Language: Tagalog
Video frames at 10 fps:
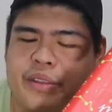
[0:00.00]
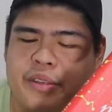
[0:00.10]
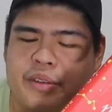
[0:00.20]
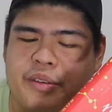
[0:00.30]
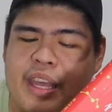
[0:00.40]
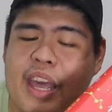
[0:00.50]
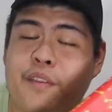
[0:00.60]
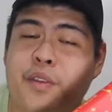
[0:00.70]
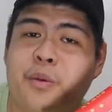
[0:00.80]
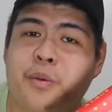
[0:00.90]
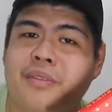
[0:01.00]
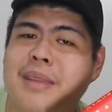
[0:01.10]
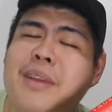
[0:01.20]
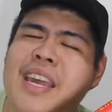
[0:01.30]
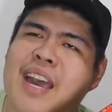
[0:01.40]
So, I have to,
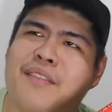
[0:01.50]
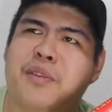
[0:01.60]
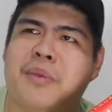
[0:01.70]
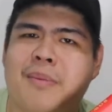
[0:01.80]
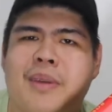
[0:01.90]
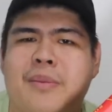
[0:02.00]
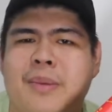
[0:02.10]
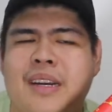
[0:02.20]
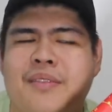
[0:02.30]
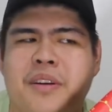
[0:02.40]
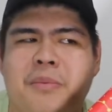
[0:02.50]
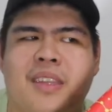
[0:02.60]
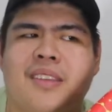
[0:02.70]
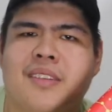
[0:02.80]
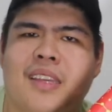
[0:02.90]
hindi na I have to buy, eh, pero parang for
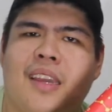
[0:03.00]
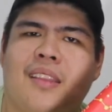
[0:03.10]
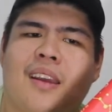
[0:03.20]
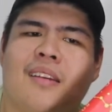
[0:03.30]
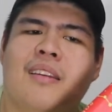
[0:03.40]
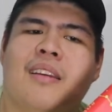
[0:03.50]
me, it's a sign na